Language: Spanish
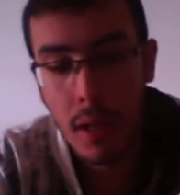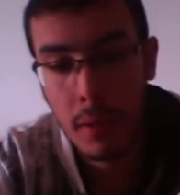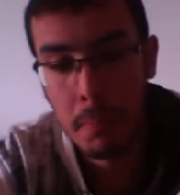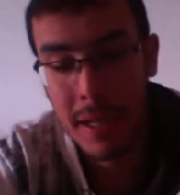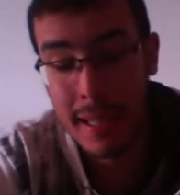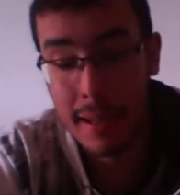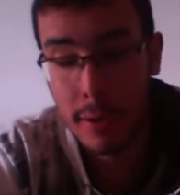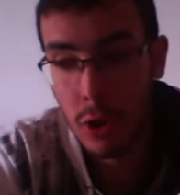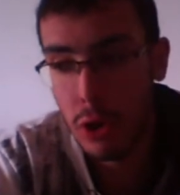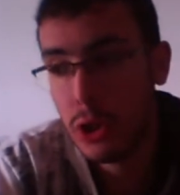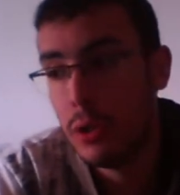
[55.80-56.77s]
Metal
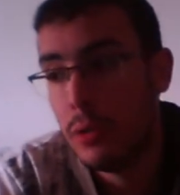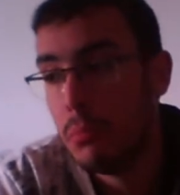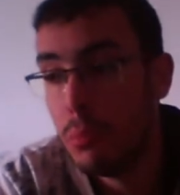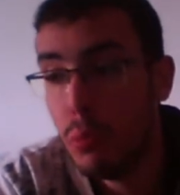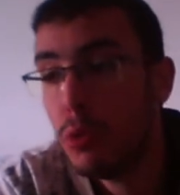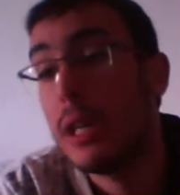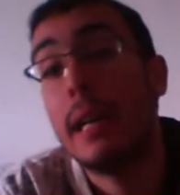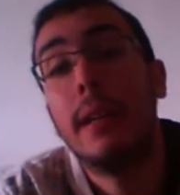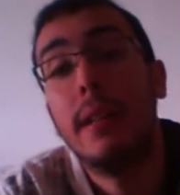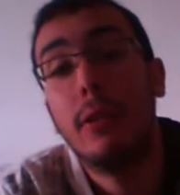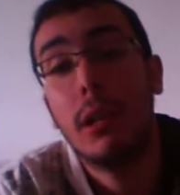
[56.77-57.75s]
Nox, mucha
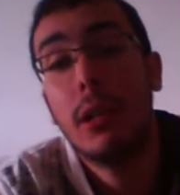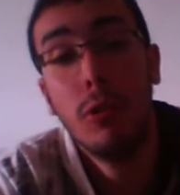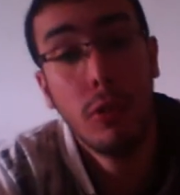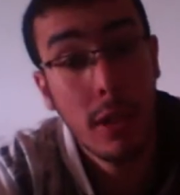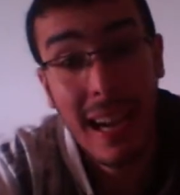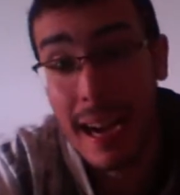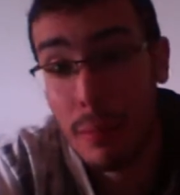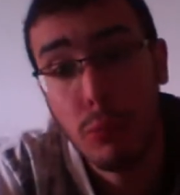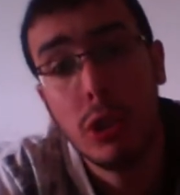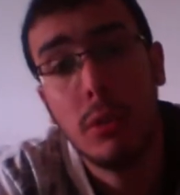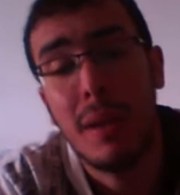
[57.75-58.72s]
gente, o sea, conocida a
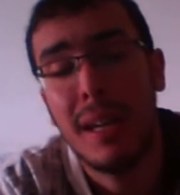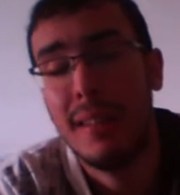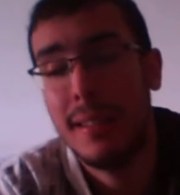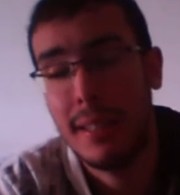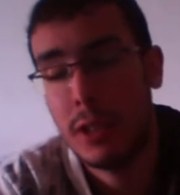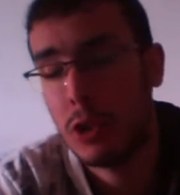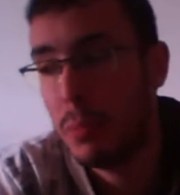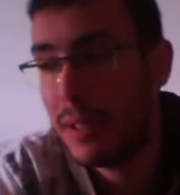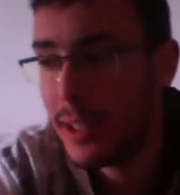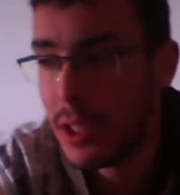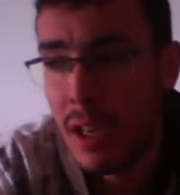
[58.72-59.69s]
muchísima gente a
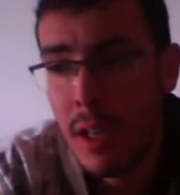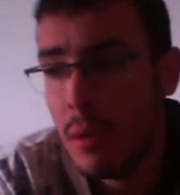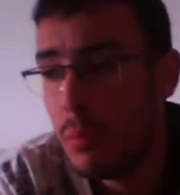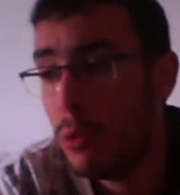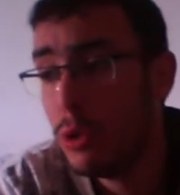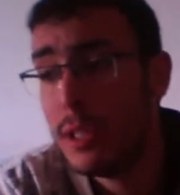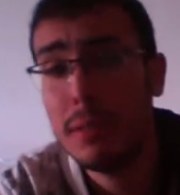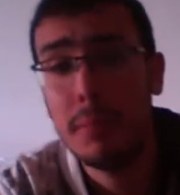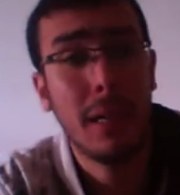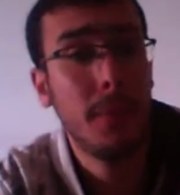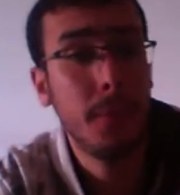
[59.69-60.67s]
convertes
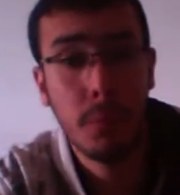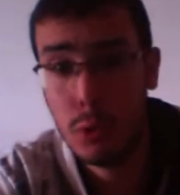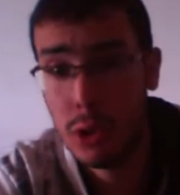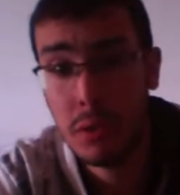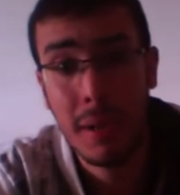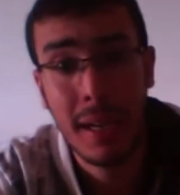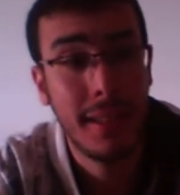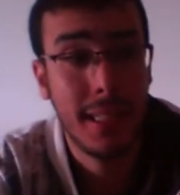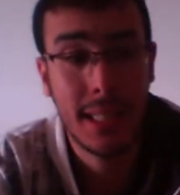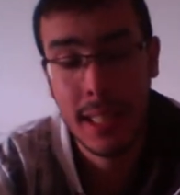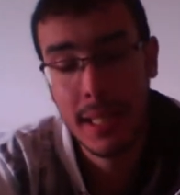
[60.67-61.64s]
muchísima, muchísima
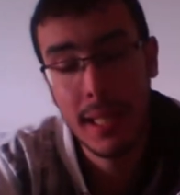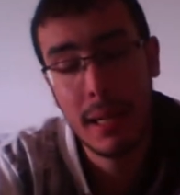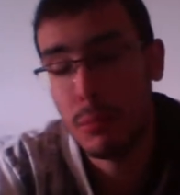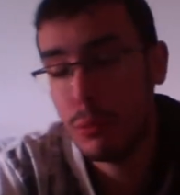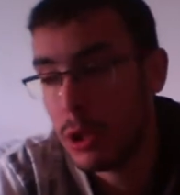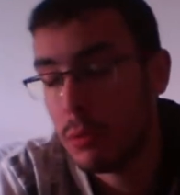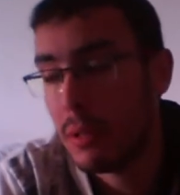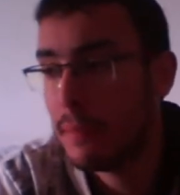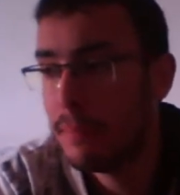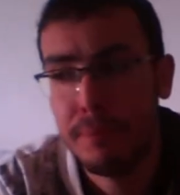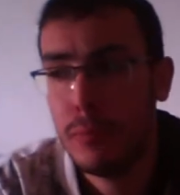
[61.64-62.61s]
gente, Senda,
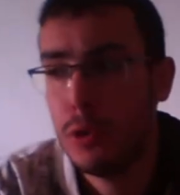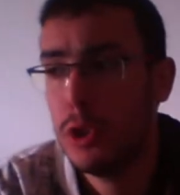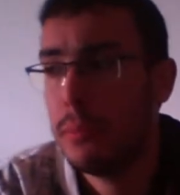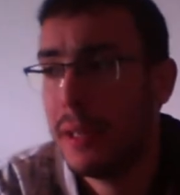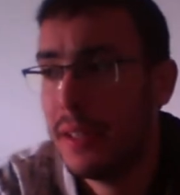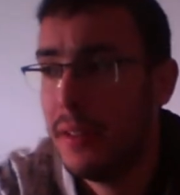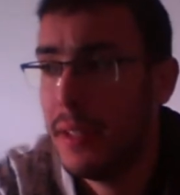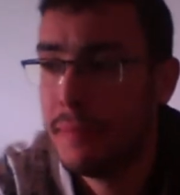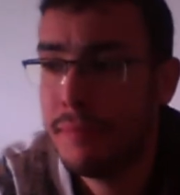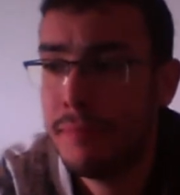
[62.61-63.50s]
muchísima, muchísima gente.